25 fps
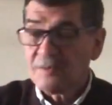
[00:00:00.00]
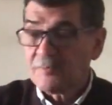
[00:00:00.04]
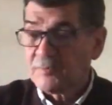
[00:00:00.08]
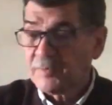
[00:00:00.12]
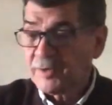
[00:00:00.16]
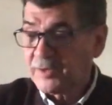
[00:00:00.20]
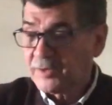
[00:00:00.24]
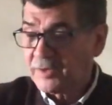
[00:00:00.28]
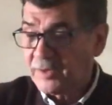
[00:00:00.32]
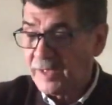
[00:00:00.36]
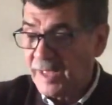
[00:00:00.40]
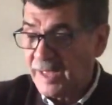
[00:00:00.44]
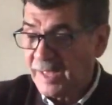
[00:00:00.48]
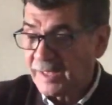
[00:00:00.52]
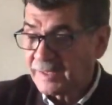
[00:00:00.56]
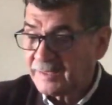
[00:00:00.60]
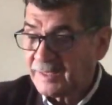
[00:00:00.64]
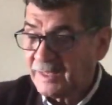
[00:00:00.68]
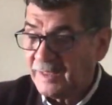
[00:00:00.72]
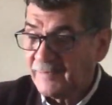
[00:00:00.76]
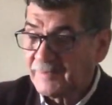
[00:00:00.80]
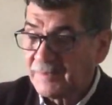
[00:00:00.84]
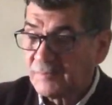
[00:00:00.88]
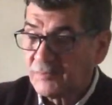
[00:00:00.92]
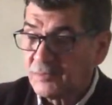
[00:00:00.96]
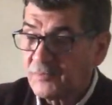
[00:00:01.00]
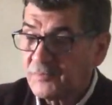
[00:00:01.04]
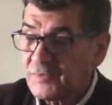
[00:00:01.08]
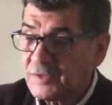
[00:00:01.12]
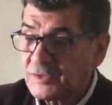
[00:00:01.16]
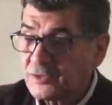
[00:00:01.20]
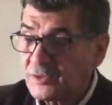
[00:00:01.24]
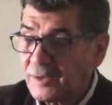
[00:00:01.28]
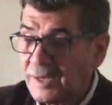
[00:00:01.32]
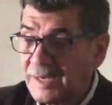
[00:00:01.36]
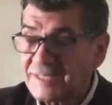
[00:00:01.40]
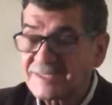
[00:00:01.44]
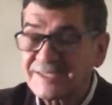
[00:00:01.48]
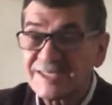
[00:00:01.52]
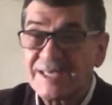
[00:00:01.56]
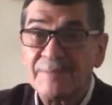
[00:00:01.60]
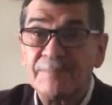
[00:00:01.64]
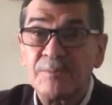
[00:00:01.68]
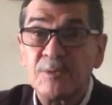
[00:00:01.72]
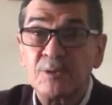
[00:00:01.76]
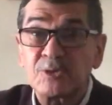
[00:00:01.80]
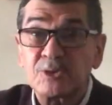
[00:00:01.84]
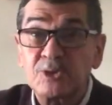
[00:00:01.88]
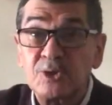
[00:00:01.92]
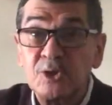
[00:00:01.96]
Bueno, aquí habíamos visto las
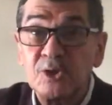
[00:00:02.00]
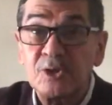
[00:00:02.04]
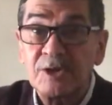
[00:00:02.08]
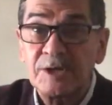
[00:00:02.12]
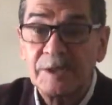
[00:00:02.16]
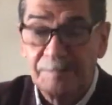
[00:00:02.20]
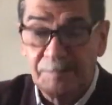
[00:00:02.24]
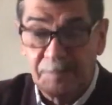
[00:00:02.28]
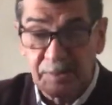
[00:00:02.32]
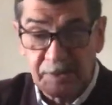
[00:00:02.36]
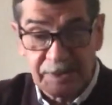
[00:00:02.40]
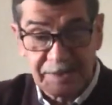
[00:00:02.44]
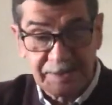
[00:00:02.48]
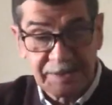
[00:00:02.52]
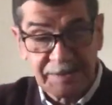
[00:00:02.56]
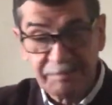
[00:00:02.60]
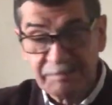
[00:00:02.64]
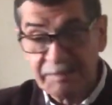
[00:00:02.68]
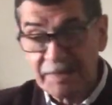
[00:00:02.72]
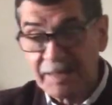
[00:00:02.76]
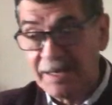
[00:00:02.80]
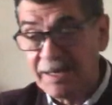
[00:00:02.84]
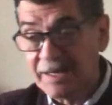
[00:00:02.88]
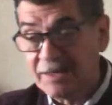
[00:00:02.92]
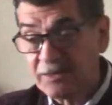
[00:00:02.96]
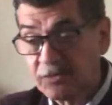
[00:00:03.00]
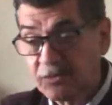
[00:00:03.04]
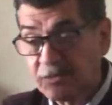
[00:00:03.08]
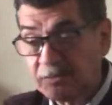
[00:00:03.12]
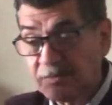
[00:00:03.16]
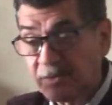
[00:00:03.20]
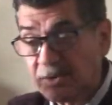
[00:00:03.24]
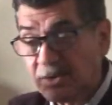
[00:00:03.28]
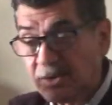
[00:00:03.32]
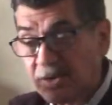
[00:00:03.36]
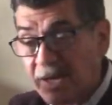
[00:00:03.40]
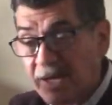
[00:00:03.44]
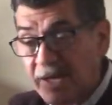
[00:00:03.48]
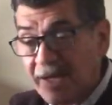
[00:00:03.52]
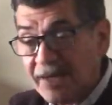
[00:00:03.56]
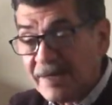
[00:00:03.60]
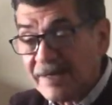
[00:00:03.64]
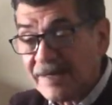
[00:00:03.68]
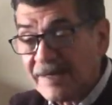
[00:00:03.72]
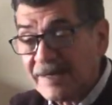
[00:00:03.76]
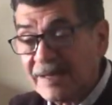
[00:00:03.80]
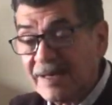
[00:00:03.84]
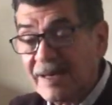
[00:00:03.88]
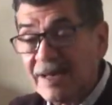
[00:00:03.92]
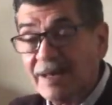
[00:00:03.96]
emociones, porque también las nombro
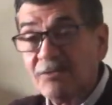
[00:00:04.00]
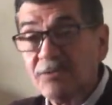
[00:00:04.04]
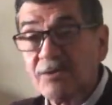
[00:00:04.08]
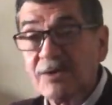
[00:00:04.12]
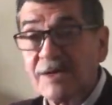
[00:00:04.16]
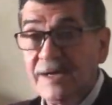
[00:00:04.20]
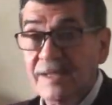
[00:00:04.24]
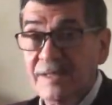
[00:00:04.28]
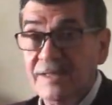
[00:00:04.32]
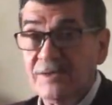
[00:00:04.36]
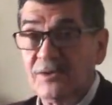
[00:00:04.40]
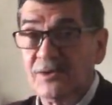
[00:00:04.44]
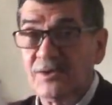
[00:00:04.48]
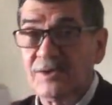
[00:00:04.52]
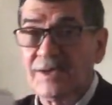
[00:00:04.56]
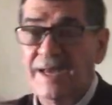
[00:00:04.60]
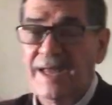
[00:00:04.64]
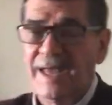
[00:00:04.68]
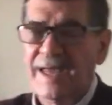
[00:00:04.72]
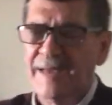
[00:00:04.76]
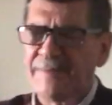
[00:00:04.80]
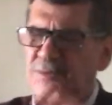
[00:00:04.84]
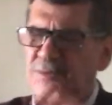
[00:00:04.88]
en la hoja de hoy. Las